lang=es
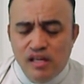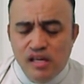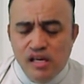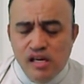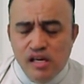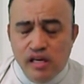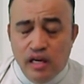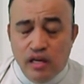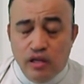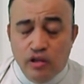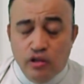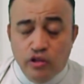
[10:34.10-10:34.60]

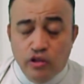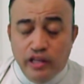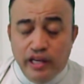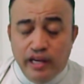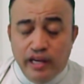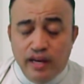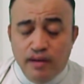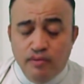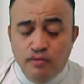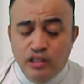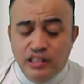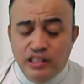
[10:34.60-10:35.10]
Que no nos
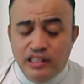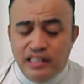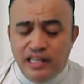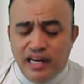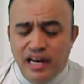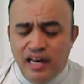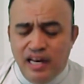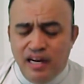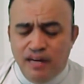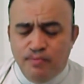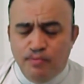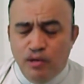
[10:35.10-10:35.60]
dejemos
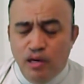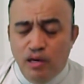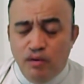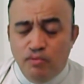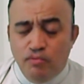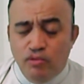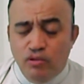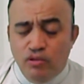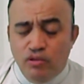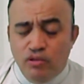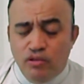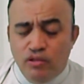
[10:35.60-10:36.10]
distraer por el
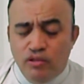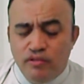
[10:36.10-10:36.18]
mundo,